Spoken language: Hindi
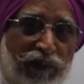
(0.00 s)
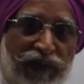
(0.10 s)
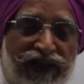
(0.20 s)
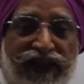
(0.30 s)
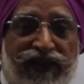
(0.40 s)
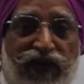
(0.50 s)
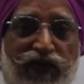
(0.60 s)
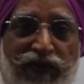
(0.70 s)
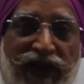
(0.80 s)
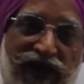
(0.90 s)
प्रॉपर्टी देखता
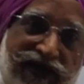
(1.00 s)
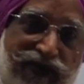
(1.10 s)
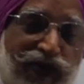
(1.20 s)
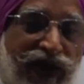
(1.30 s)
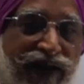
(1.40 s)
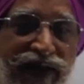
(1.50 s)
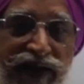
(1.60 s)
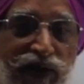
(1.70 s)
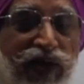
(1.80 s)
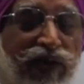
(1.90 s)
हूँ तो मैं खुद
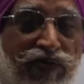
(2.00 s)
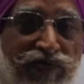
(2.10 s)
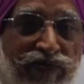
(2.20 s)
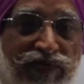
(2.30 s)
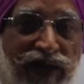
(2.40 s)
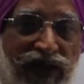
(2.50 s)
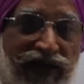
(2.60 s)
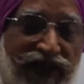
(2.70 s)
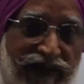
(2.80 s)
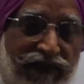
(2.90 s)
एक्साइटेड हो जाता हूँ
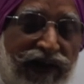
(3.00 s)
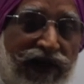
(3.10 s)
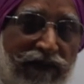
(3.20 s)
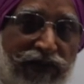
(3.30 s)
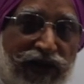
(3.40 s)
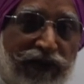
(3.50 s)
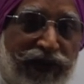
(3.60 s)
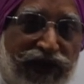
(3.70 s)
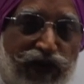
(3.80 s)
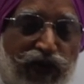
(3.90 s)
मैं ये मतलब
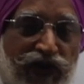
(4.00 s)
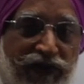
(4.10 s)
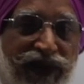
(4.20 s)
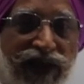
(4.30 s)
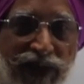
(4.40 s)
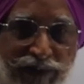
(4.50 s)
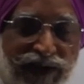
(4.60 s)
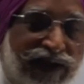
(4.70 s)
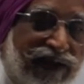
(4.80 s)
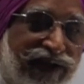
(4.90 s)
अपनी जो कमी है
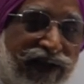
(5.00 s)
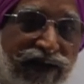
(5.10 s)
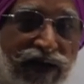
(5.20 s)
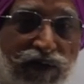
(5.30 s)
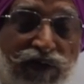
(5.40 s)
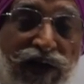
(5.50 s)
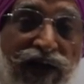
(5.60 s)
आपके साथ शेयर कर रहा हूँ